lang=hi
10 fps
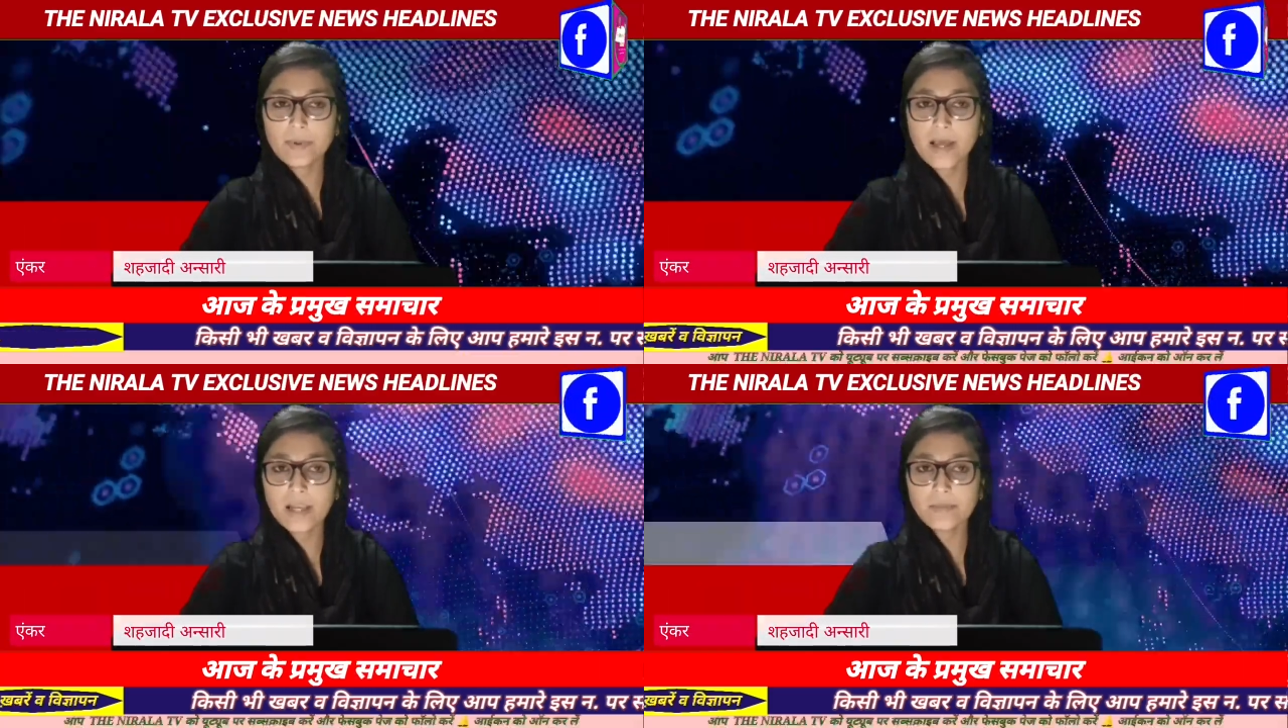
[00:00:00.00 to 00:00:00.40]

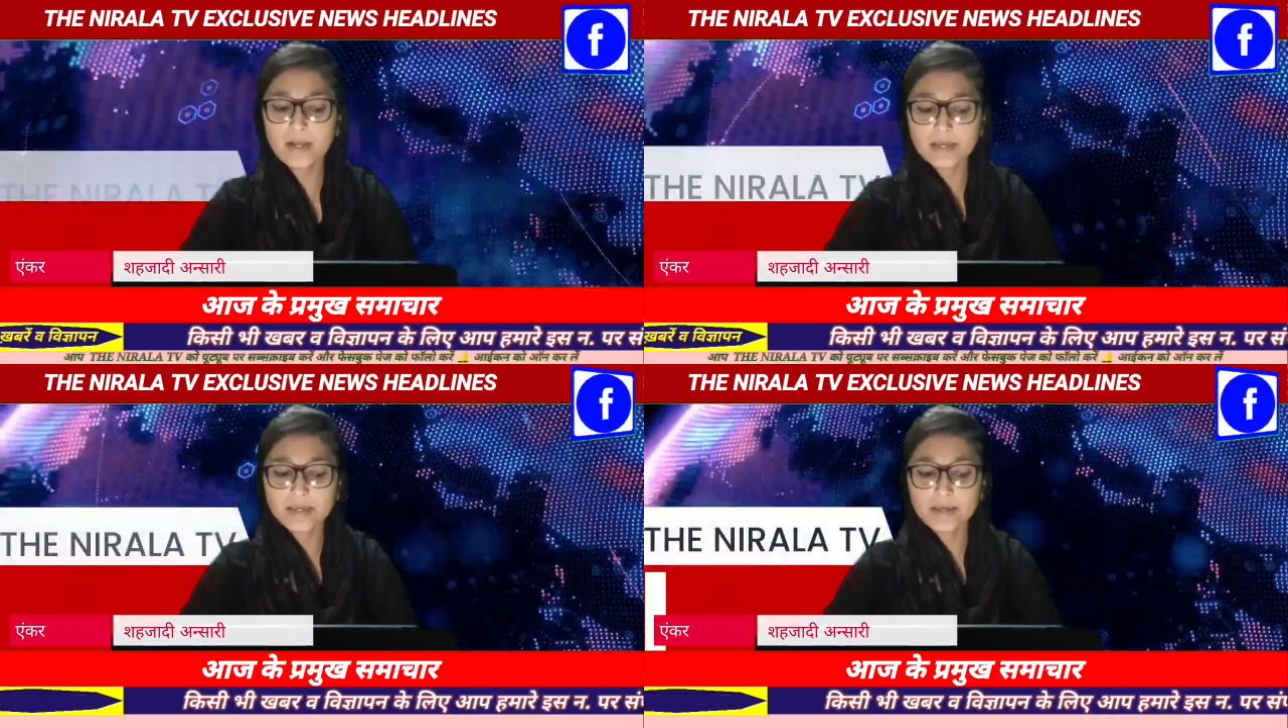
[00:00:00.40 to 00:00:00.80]
पराली
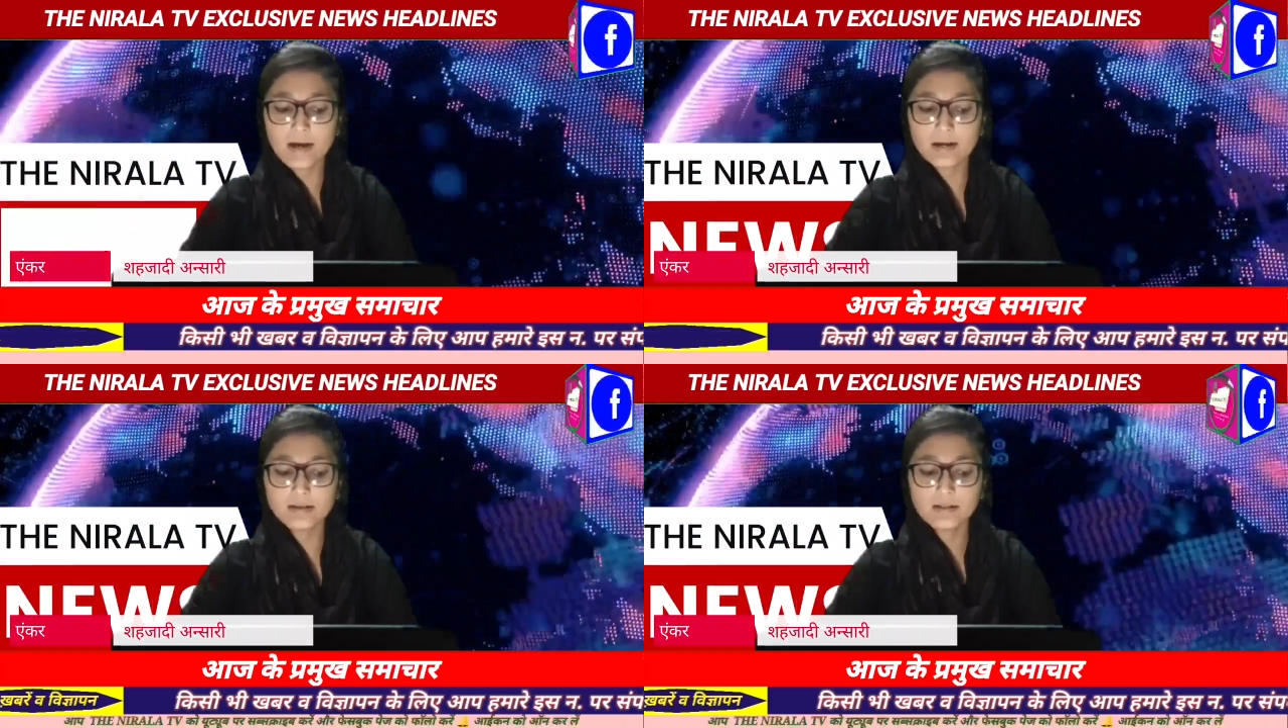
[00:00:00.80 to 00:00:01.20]
में लगी
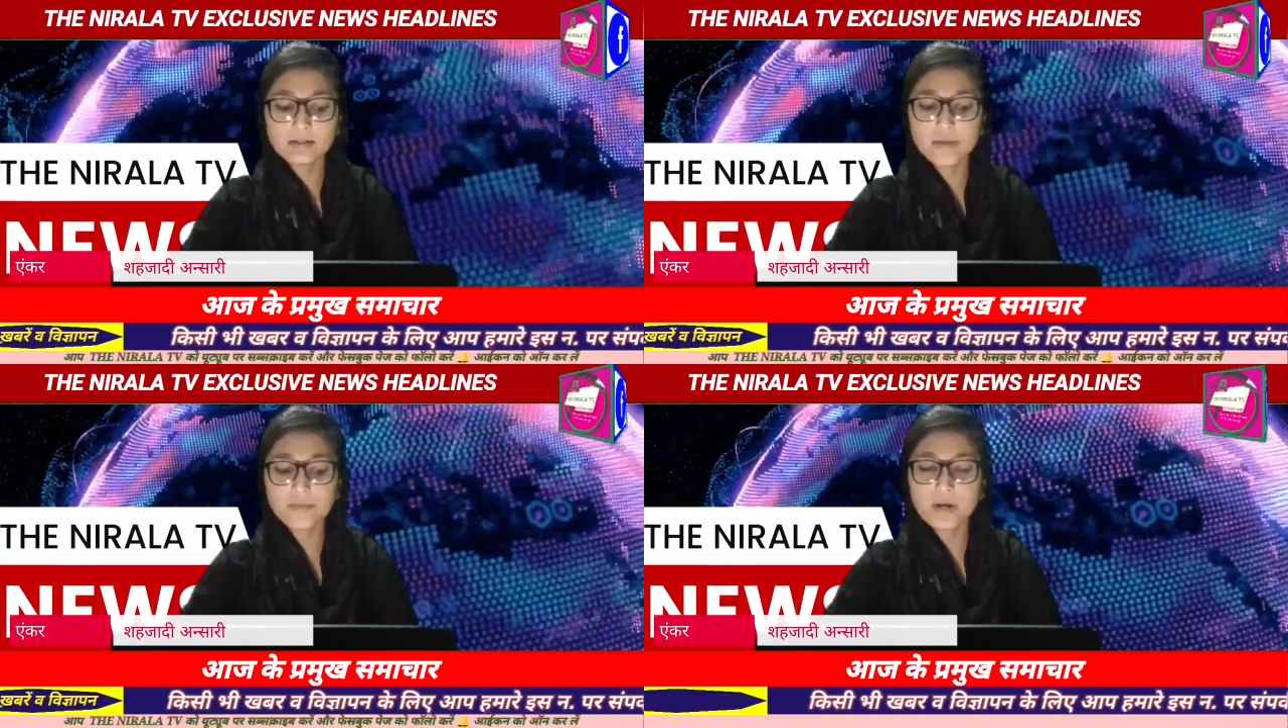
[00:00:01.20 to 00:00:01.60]
आग
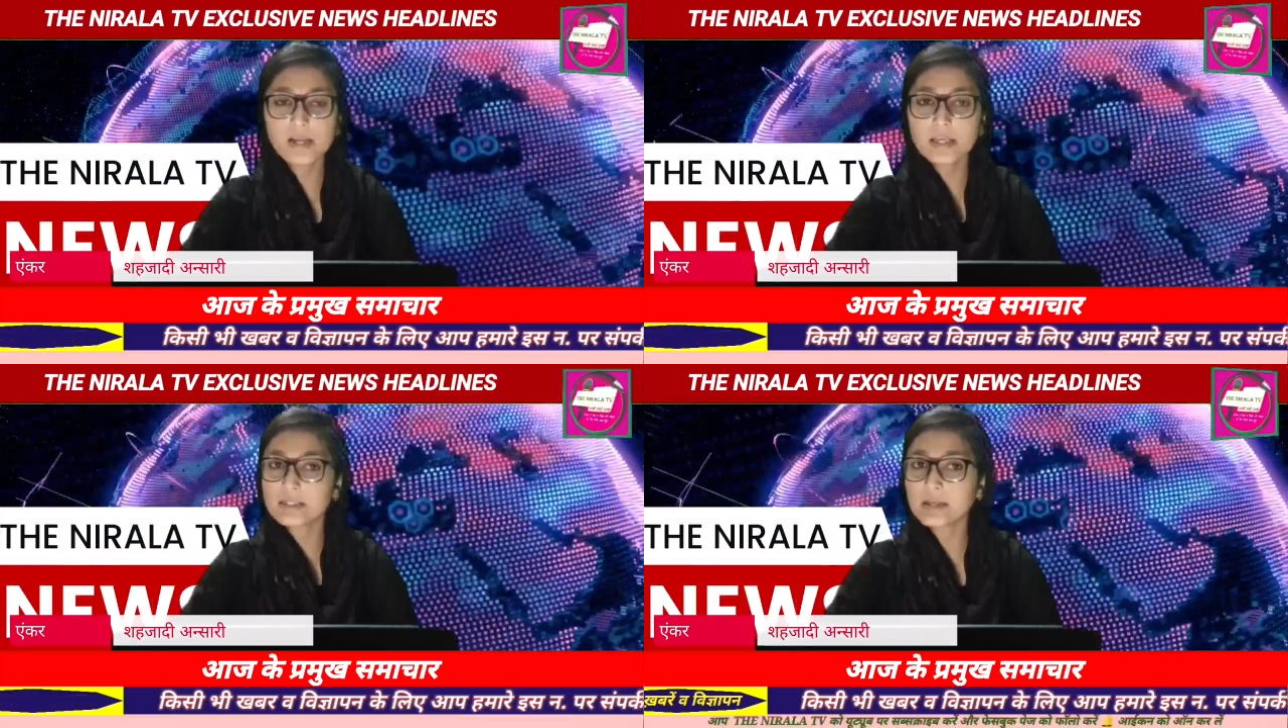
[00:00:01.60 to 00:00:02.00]

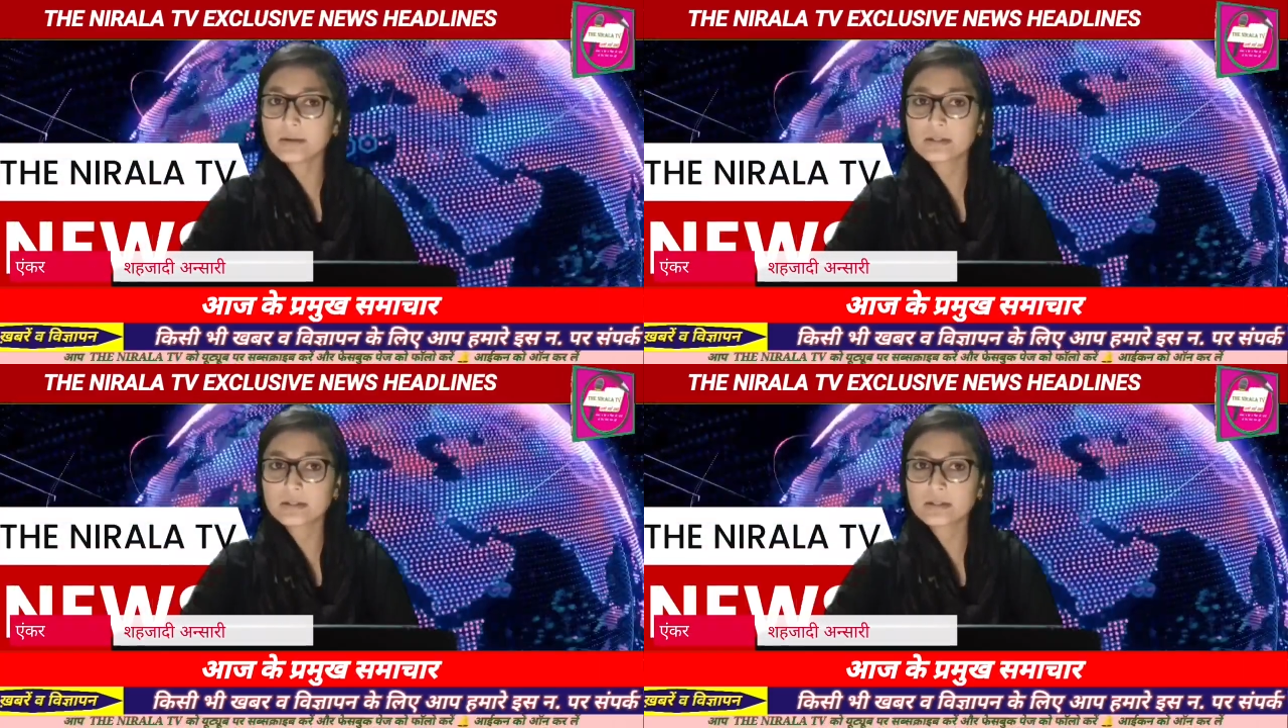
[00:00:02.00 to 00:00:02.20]
दमकल के